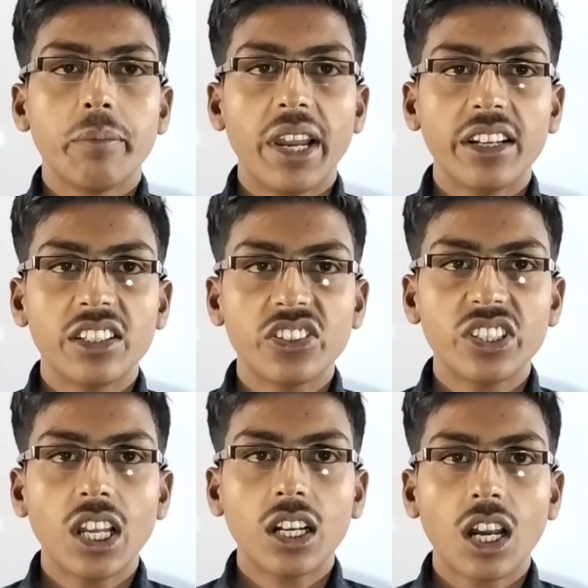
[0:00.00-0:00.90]

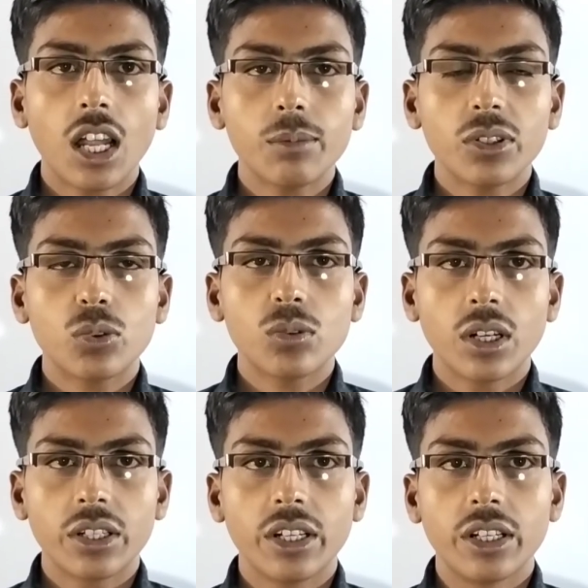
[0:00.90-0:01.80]
मैग्नीशिया कार्ब
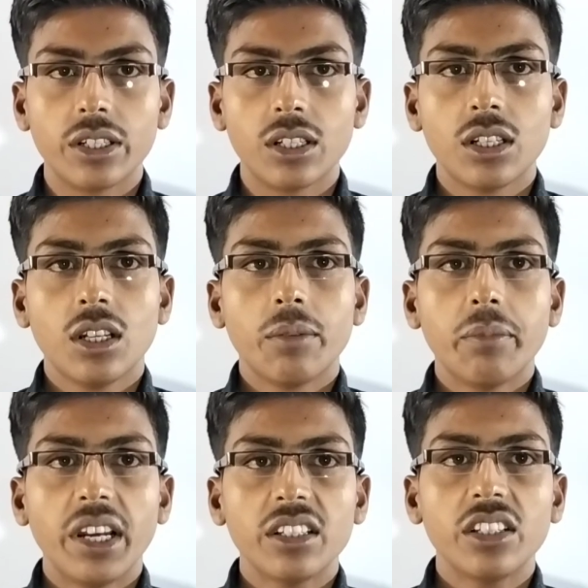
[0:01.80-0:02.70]
200
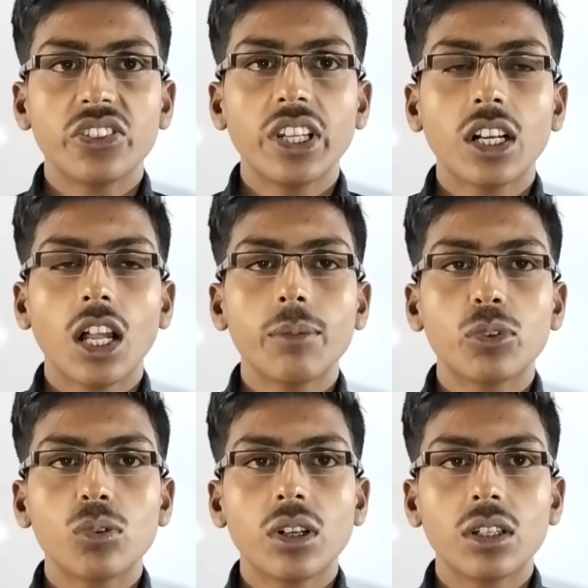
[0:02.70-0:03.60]
मैग्नीशिया कार्ब
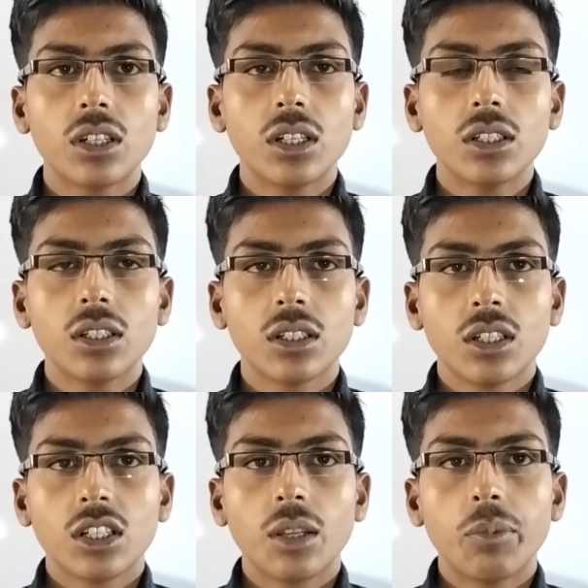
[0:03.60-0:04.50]
200
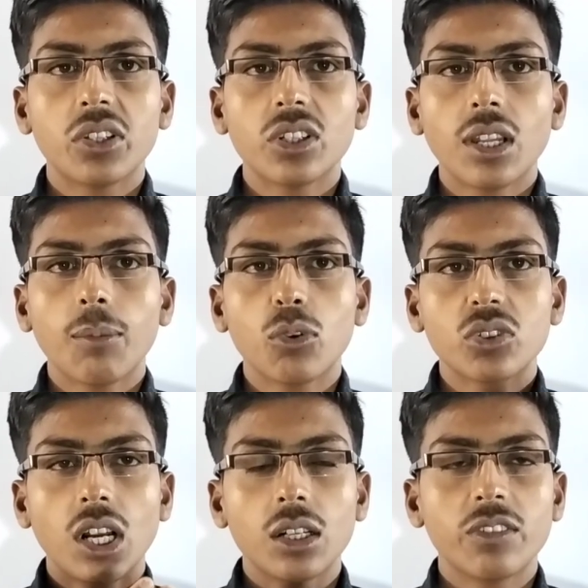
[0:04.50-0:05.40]
की पिक्चर आपको
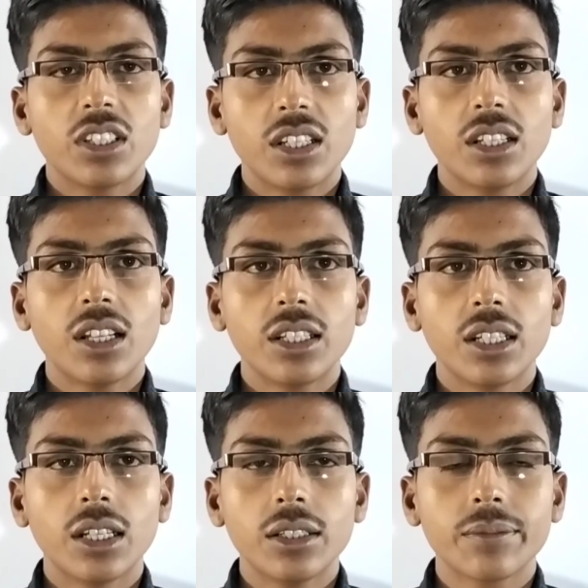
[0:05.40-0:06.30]
साइड में दिखी रही
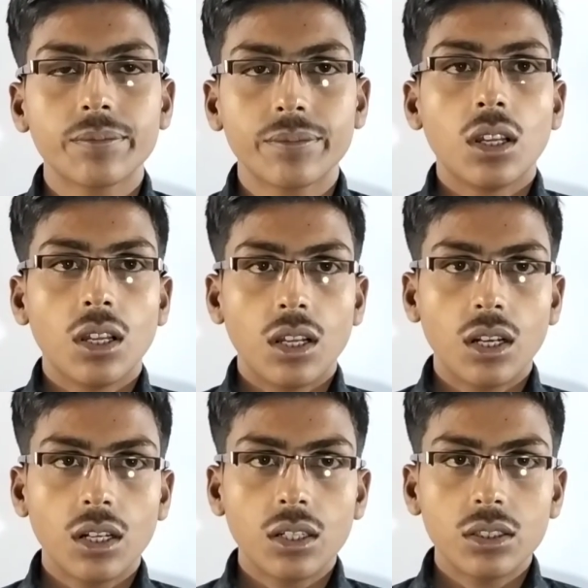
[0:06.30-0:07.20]
है
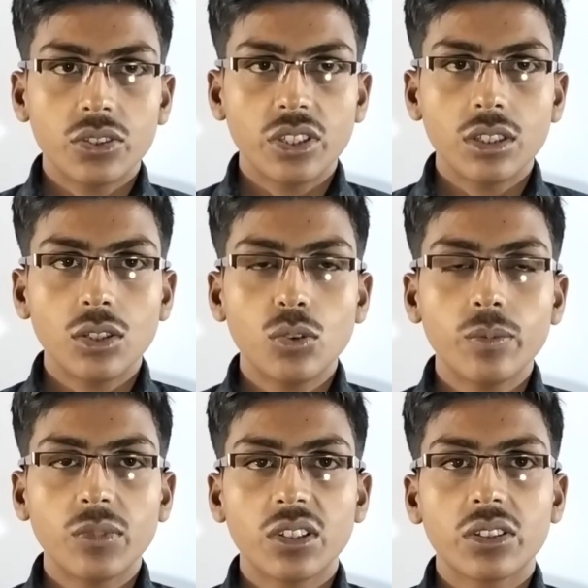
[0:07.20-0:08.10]
अगर जिनकी
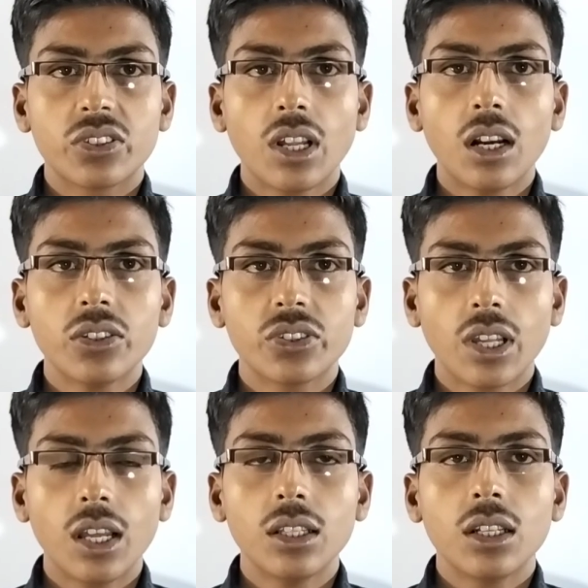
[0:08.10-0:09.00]
उम्र 60
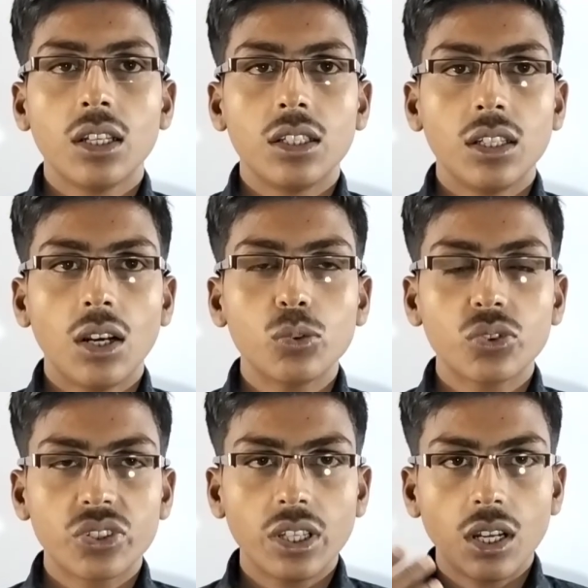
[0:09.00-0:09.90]
साल या
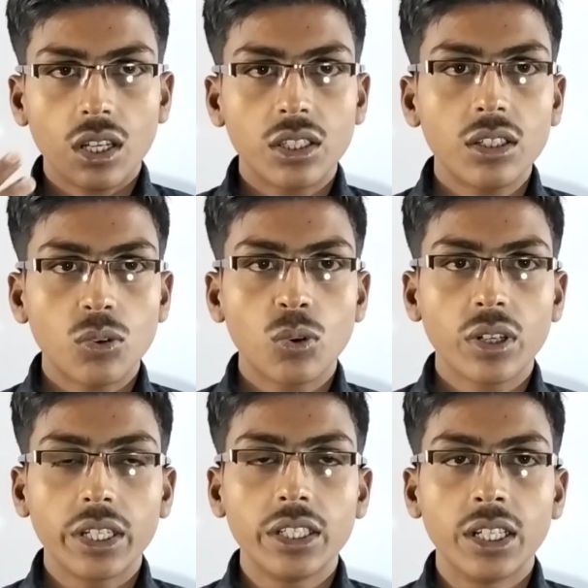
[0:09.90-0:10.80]
उससे अधिक हो
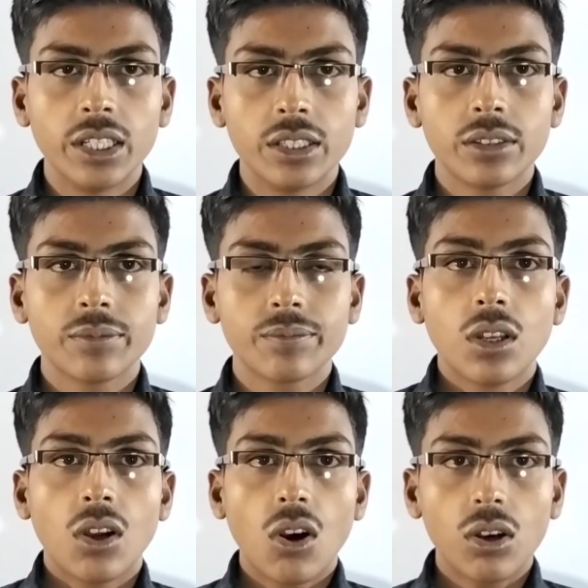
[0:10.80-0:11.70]
गई है
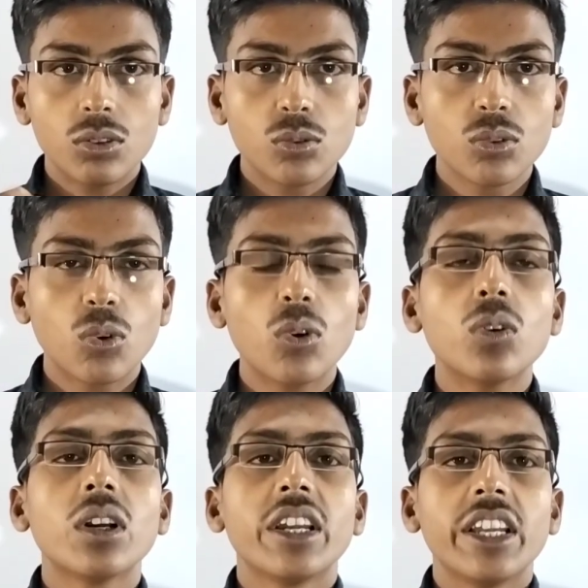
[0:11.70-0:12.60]
और उनको
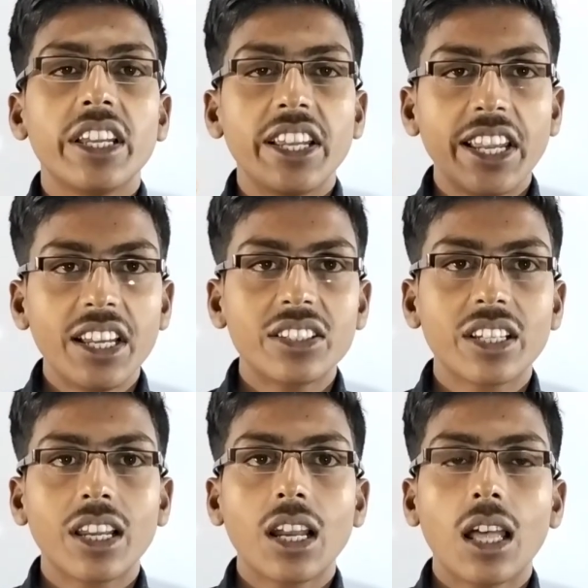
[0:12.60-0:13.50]
एज
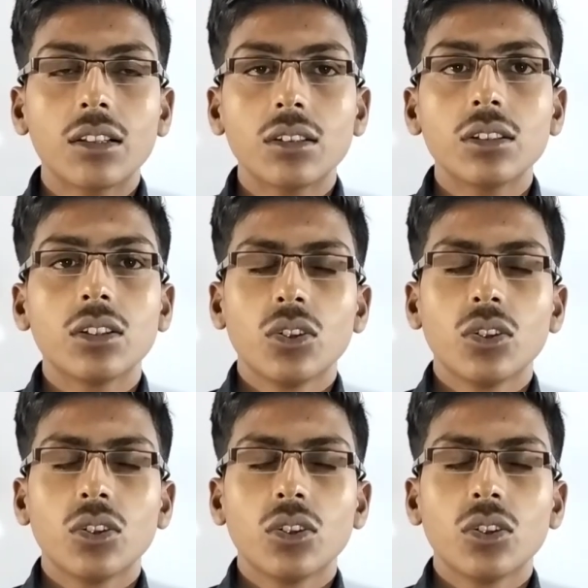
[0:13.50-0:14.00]
के कारण